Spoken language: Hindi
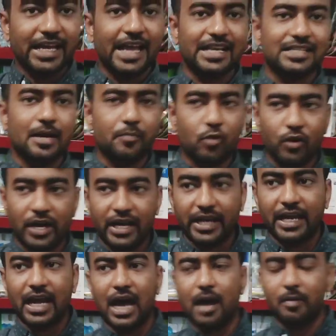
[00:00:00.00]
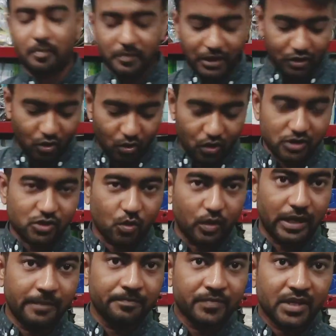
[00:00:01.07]
ये ऐसा प्रोडक्ट है आप अपने ड्रॉज
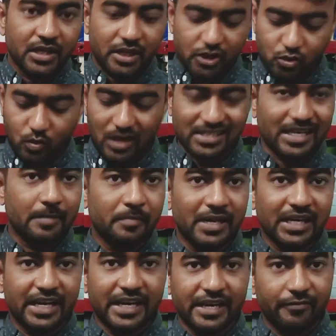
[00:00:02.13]
खोलें इसको असेंबल